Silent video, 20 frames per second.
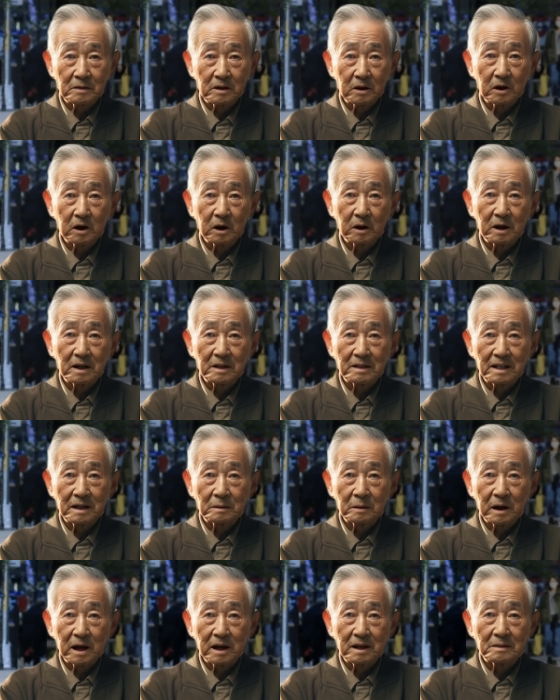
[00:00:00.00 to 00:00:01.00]
同記事
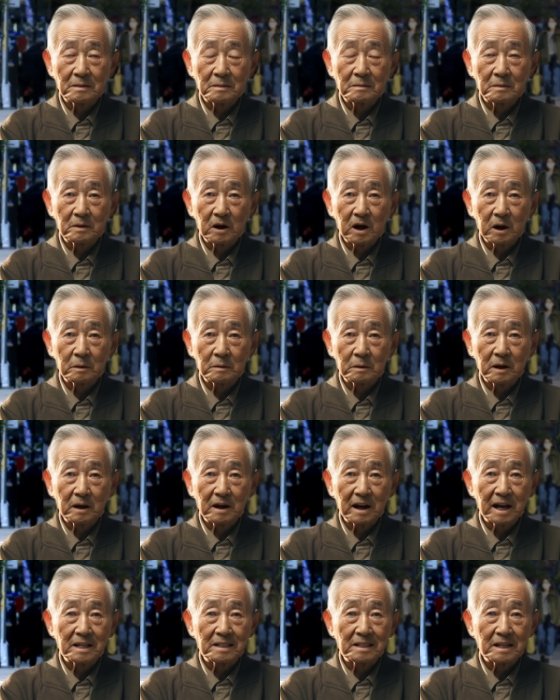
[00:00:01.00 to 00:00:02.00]
では、小室
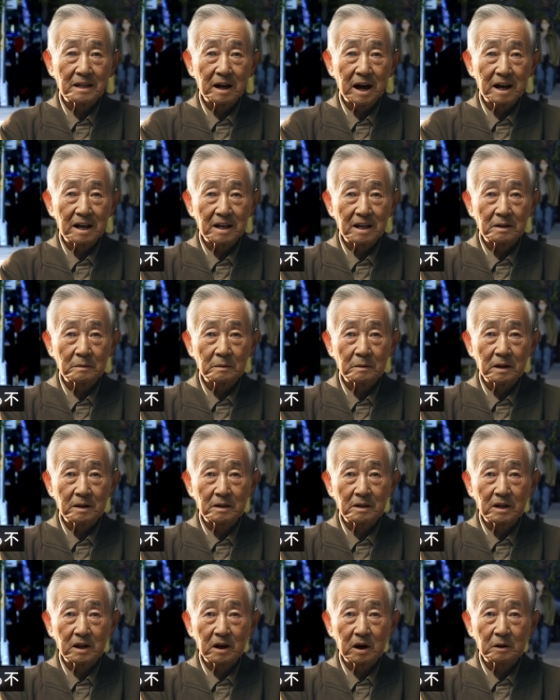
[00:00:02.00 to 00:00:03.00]
圭さんが2度目
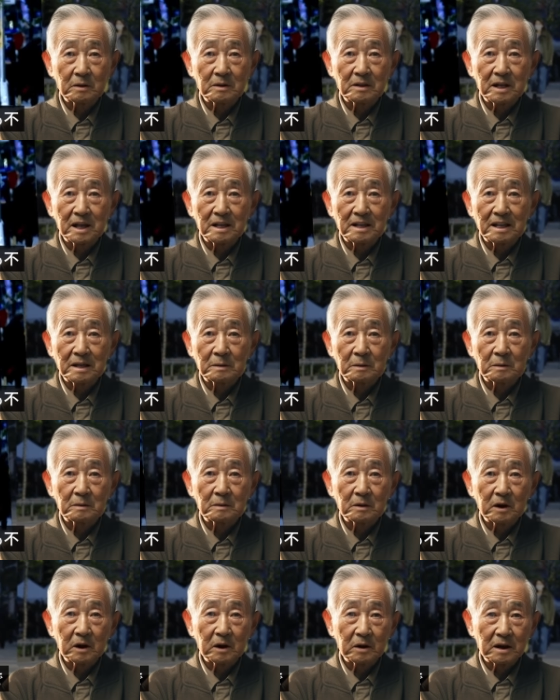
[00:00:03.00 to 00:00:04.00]
の司法試験にも
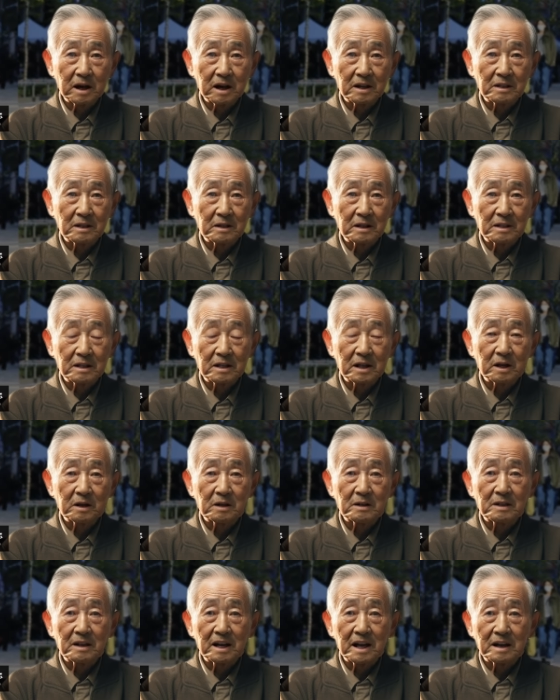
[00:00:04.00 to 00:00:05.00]
不合格となった
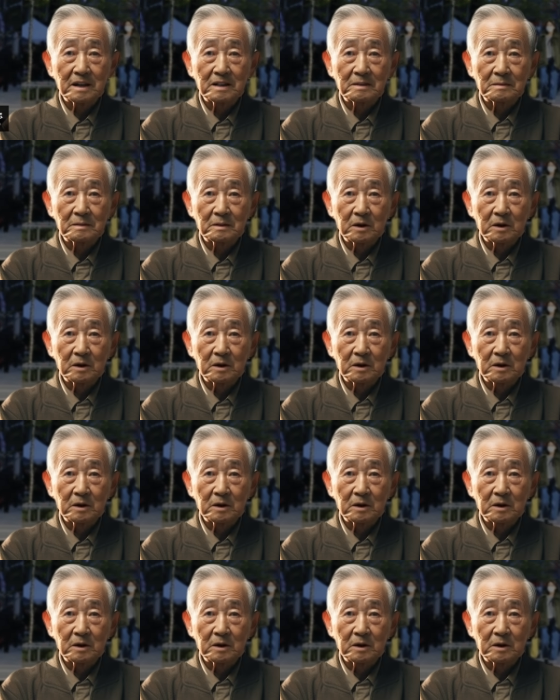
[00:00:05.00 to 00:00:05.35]
ことで、